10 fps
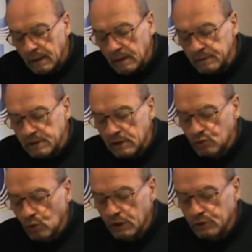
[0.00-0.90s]

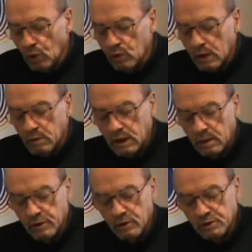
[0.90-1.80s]
Gesù che tocca quel
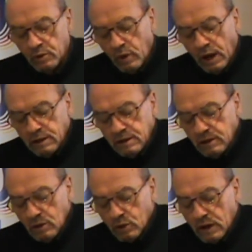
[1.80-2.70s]
lebroso è
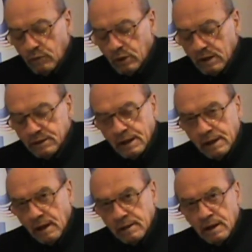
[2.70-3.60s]
Dio che vuole
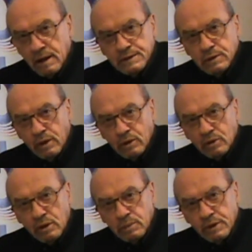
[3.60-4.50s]
entrare in relazione con
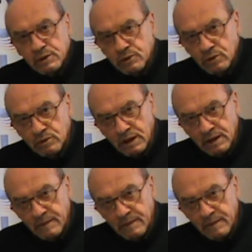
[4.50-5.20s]
ogni persona.